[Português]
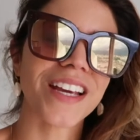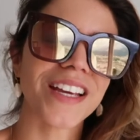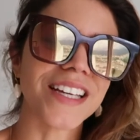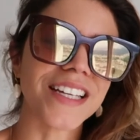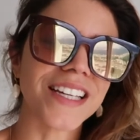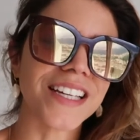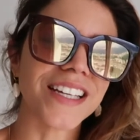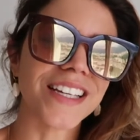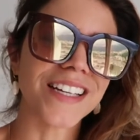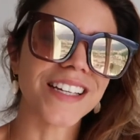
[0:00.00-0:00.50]

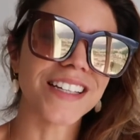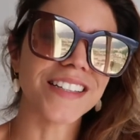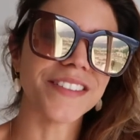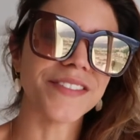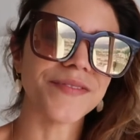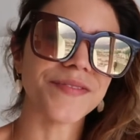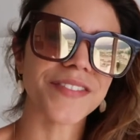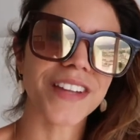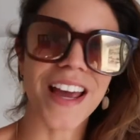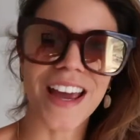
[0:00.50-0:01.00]
E
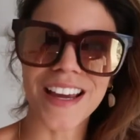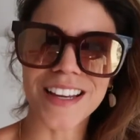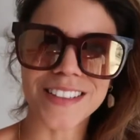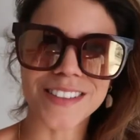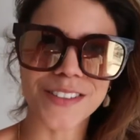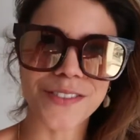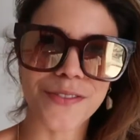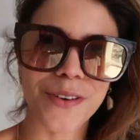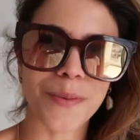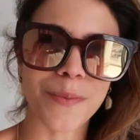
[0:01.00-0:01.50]
é
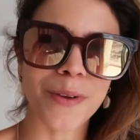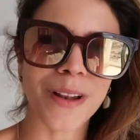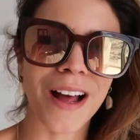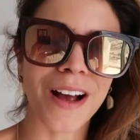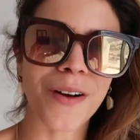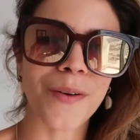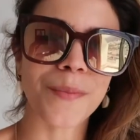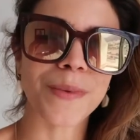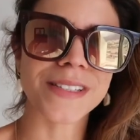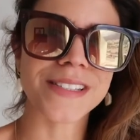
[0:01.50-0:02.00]
isso, vamos
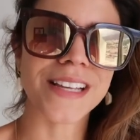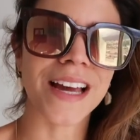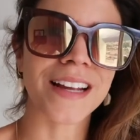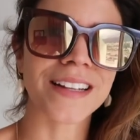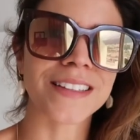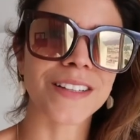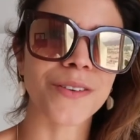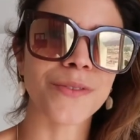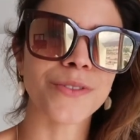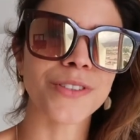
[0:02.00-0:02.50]
lá começar
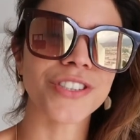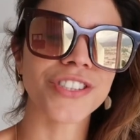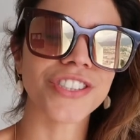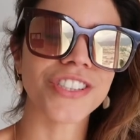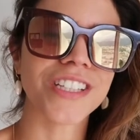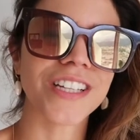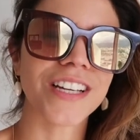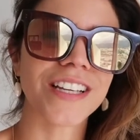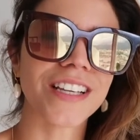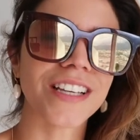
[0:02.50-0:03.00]
então o
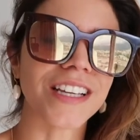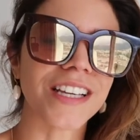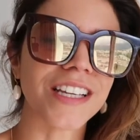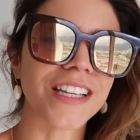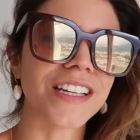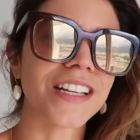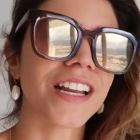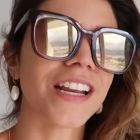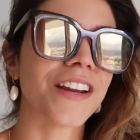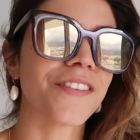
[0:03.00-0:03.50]
dia
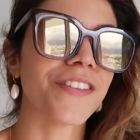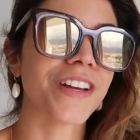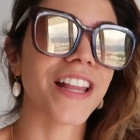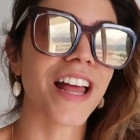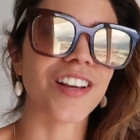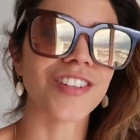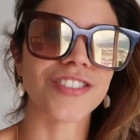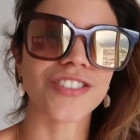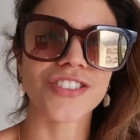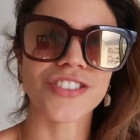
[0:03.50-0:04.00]
aqui. Na
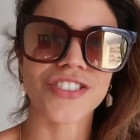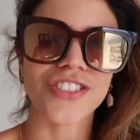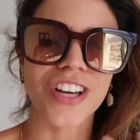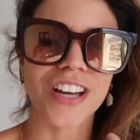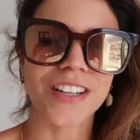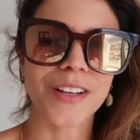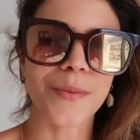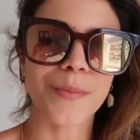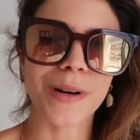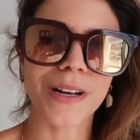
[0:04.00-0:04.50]
verdade, a gente
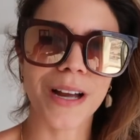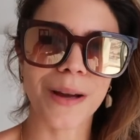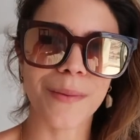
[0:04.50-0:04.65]
já deu uma